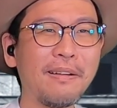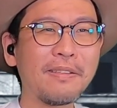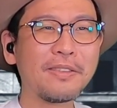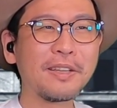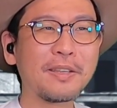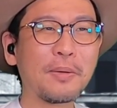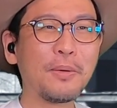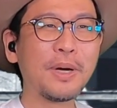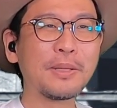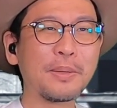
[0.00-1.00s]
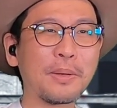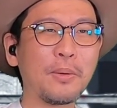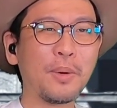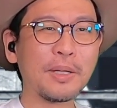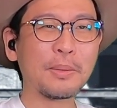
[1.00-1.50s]
あんだけ怖いのに
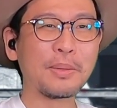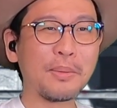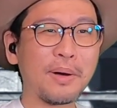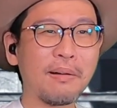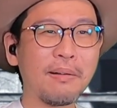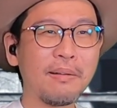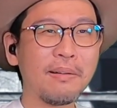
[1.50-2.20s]
怖い時は。